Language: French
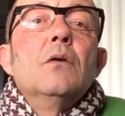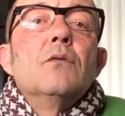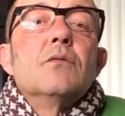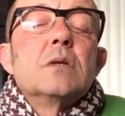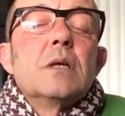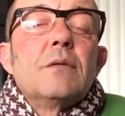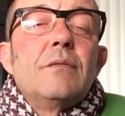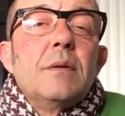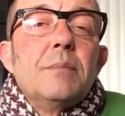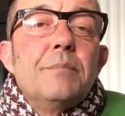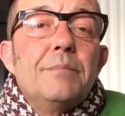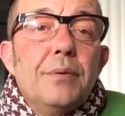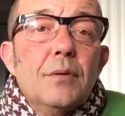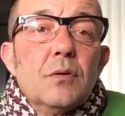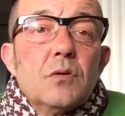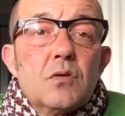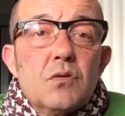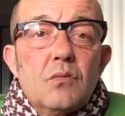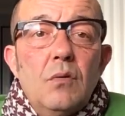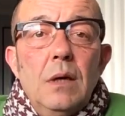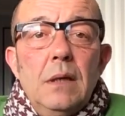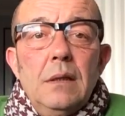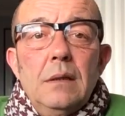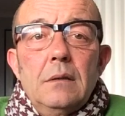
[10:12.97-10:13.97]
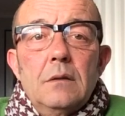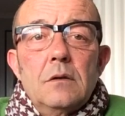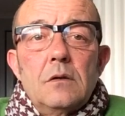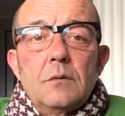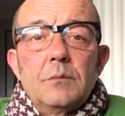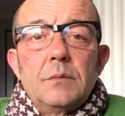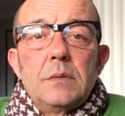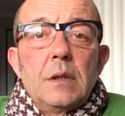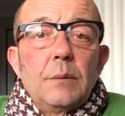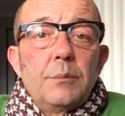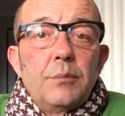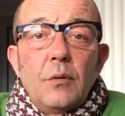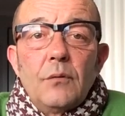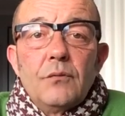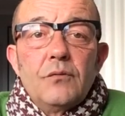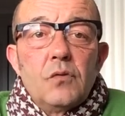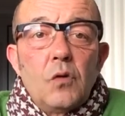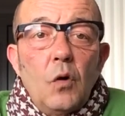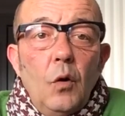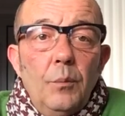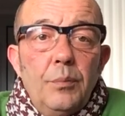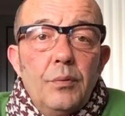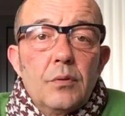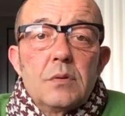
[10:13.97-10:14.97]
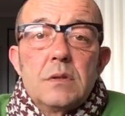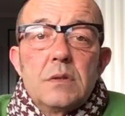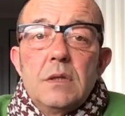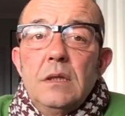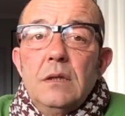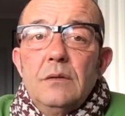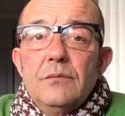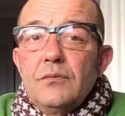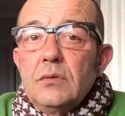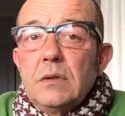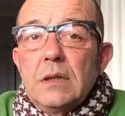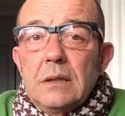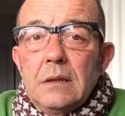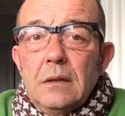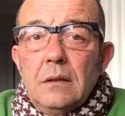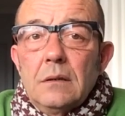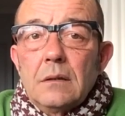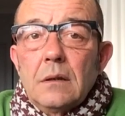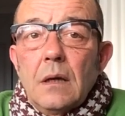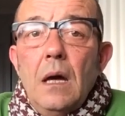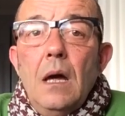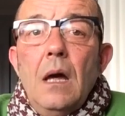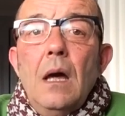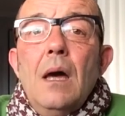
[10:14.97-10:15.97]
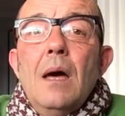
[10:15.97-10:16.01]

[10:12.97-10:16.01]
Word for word: vous avez besoin de dormir pour vous reposer vous détendre,